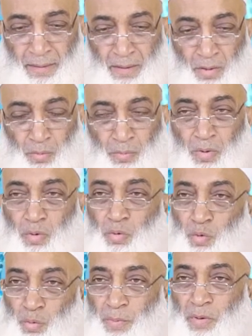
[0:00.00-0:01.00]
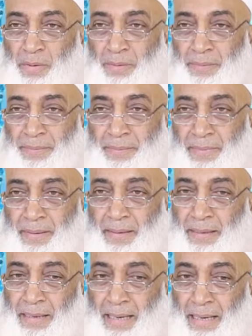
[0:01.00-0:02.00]
लहुम कुलूबन
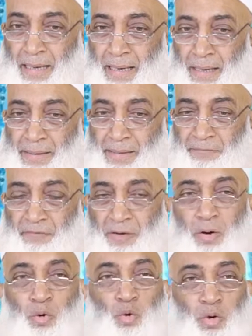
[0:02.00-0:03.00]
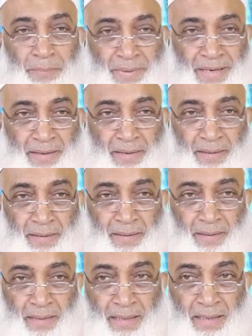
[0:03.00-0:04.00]
ला यफ़ू न बिहा
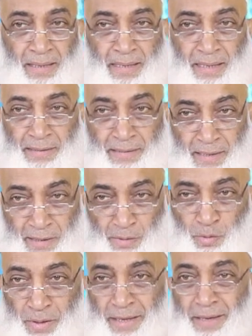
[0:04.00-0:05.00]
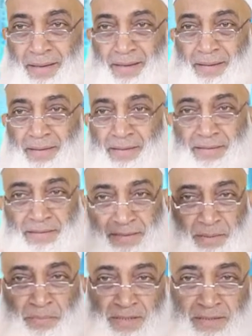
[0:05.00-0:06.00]
इनके दिल तो हैं
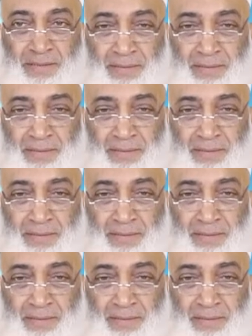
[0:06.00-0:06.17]
समझ